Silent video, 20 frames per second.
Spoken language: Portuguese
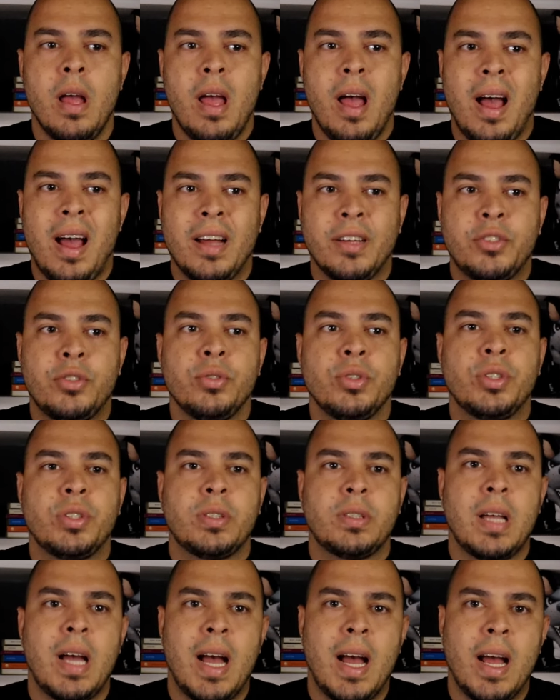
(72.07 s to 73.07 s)

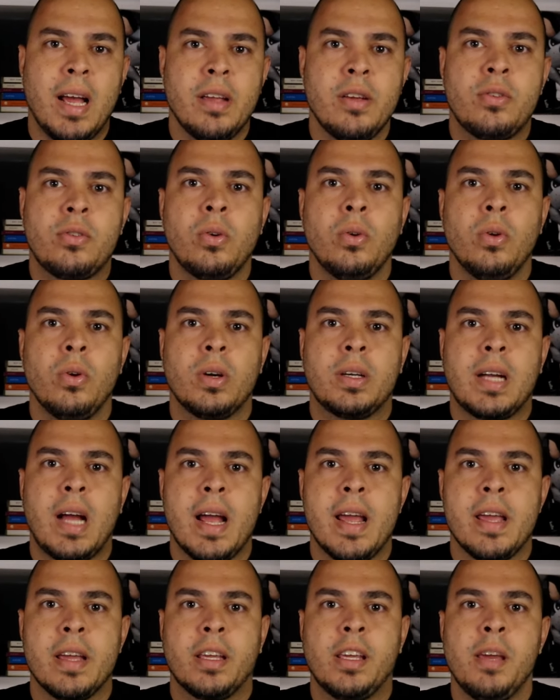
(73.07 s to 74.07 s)
ajustar e colocar a
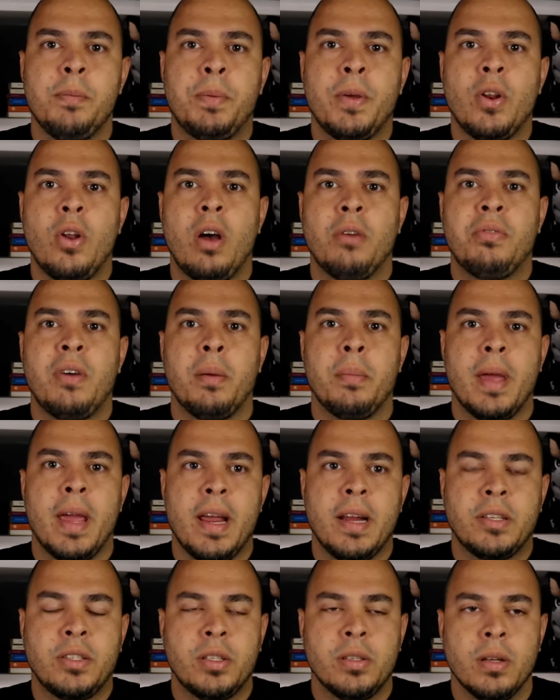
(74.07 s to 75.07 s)
equipe
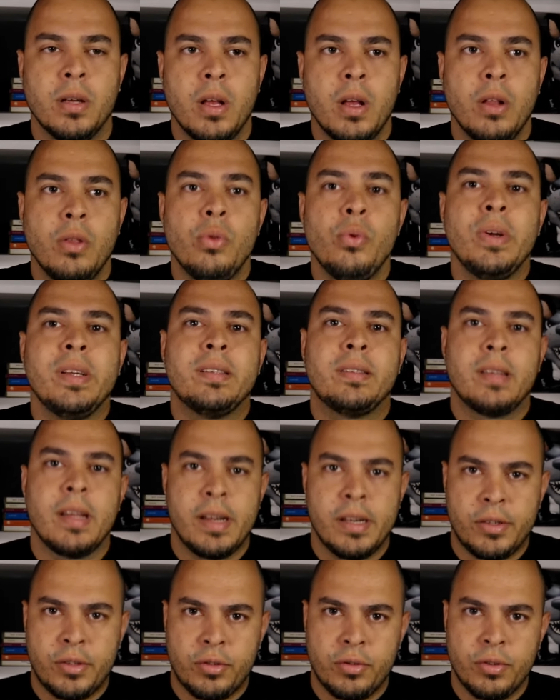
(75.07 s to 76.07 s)
novamente nos
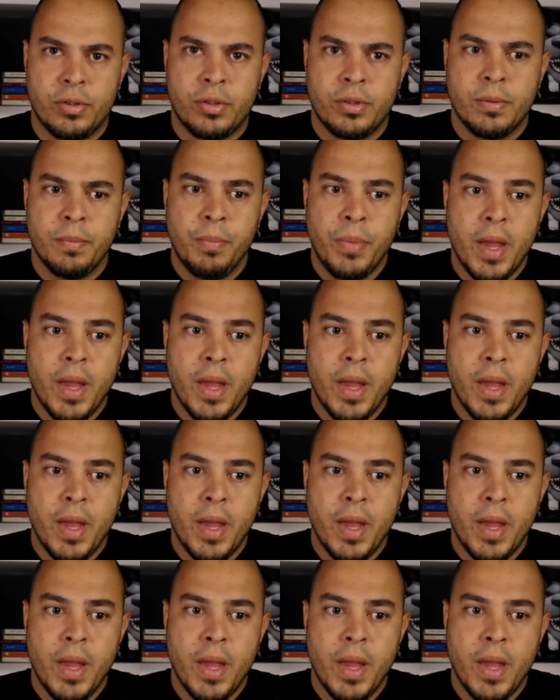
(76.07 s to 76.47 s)
eixos.